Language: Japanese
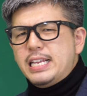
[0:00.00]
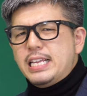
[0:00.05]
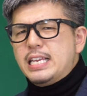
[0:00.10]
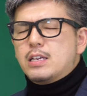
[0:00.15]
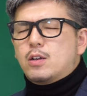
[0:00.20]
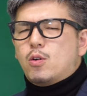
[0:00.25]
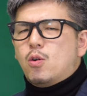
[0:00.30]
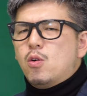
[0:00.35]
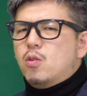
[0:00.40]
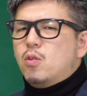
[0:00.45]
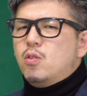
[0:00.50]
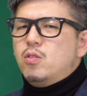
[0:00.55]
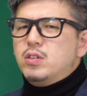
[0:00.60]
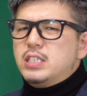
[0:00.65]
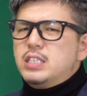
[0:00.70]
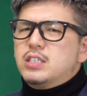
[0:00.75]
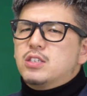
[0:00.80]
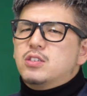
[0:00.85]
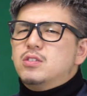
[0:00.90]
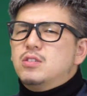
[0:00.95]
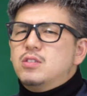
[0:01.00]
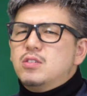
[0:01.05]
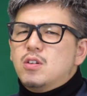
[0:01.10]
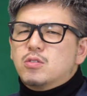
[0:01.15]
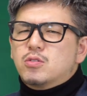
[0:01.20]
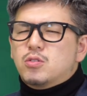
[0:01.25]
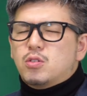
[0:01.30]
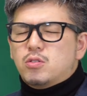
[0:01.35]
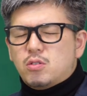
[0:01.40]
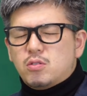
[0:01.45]
りここに注
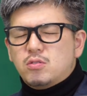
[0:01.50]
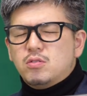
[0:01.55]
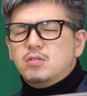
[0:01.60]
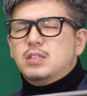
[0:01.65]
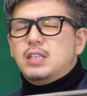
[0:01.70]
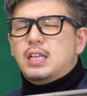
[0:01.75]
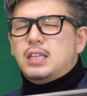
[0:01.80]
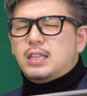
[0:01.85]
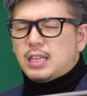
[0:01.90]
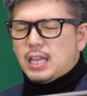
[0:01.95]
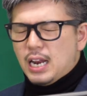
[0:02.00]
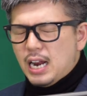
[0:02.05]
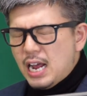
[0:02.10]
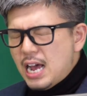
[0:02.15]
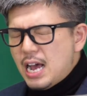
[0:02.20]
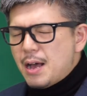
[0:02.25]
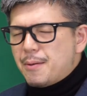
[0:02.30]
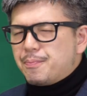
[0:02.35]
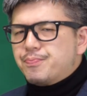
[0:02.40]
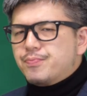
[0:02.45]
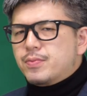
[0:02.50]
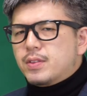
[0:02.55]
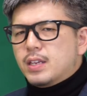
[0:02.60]
力注ぐんだったら、